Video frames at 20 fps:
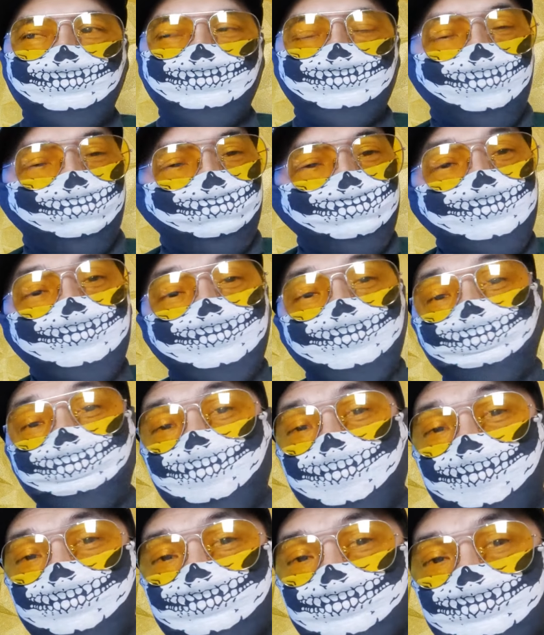ya seharusnya dia
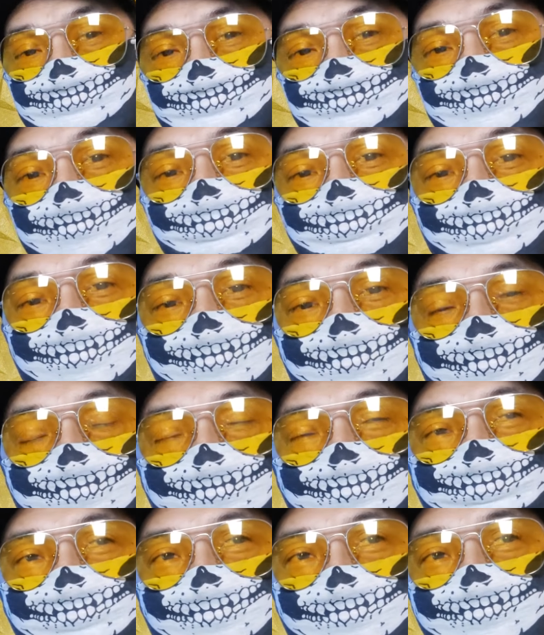berkatanya sama.
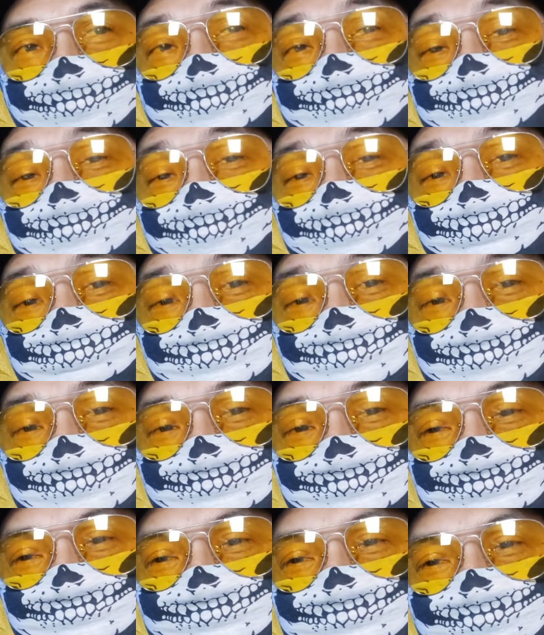Karena apa? Karena ini akan
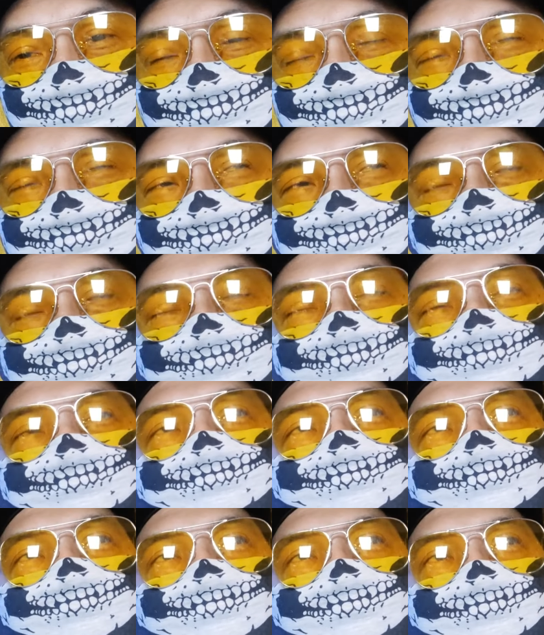menjadi jejak digital.
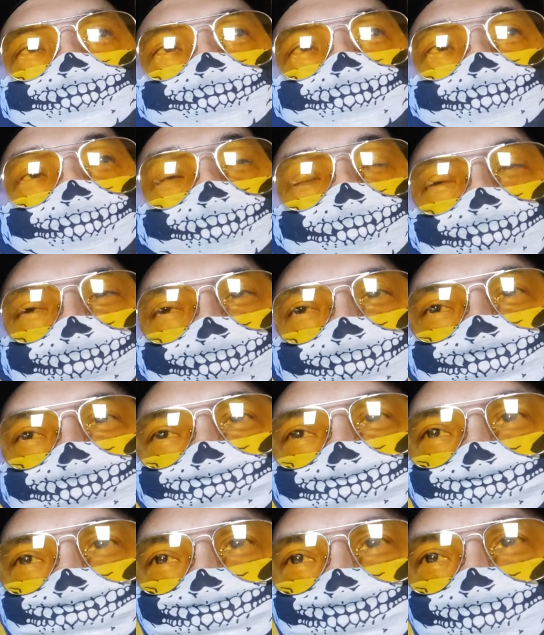Karena
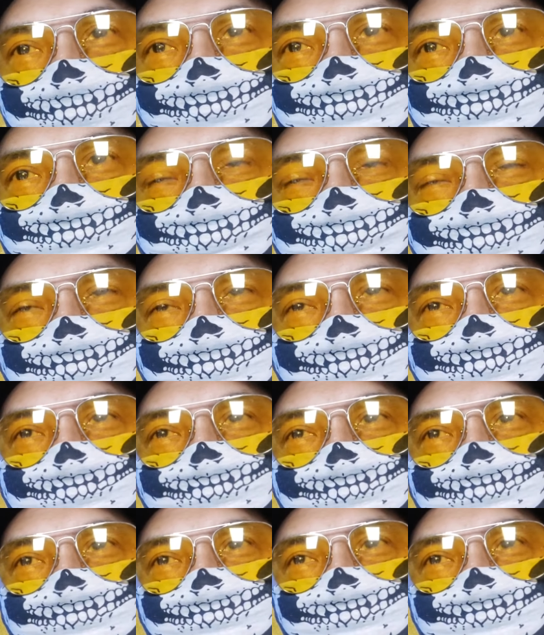juga sebenarnya